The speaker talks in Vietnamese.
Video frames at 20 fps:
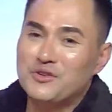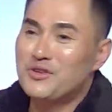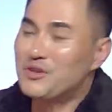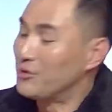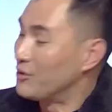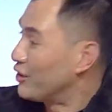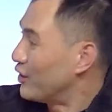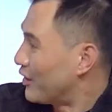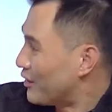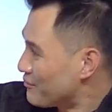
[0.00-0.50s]
nhiều
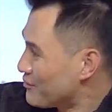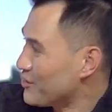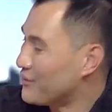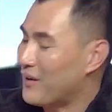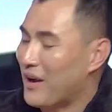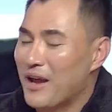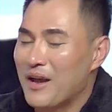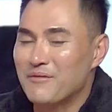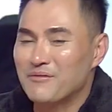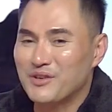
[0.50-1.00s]
người lắm chứ không
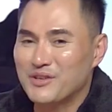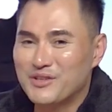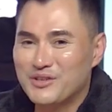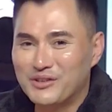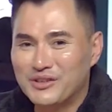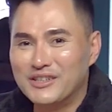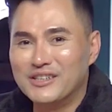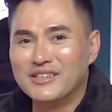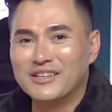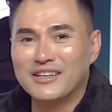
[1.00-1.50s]
em có
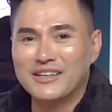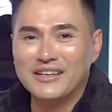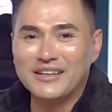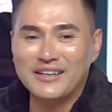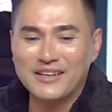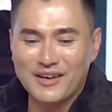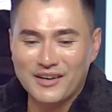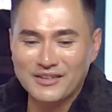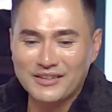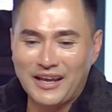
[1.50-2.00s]
nhiều người thì
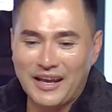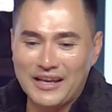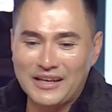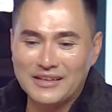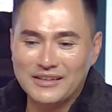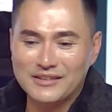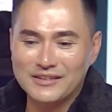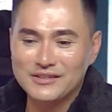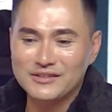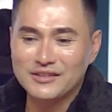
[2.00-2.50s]
Leon thấy
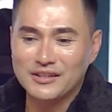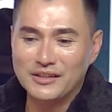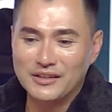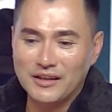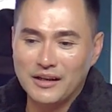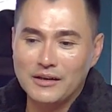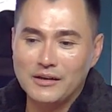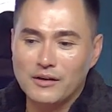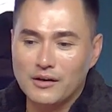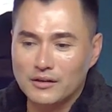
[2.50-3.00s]
là cứ
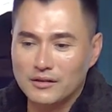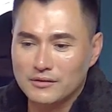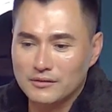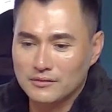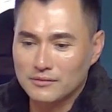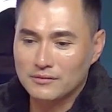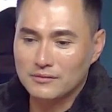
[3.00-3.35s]
tưởng là Leon